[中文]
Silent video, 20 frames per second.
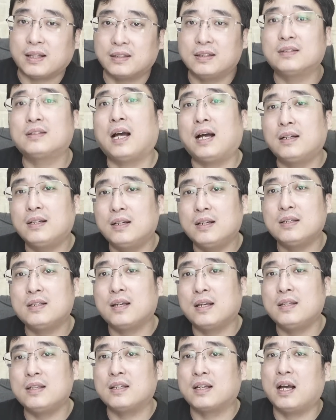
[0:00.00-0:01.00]
你达成了
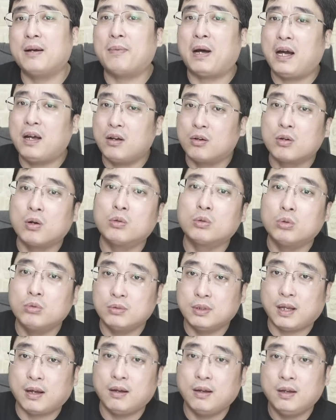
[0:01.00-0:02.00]
协议，你干嘛还要沟通
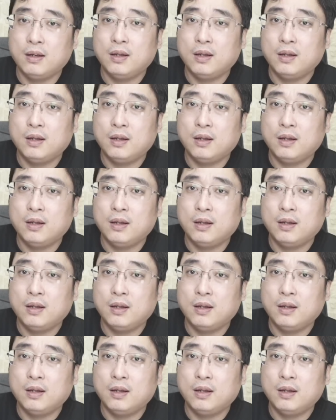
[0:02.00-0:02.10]
呢？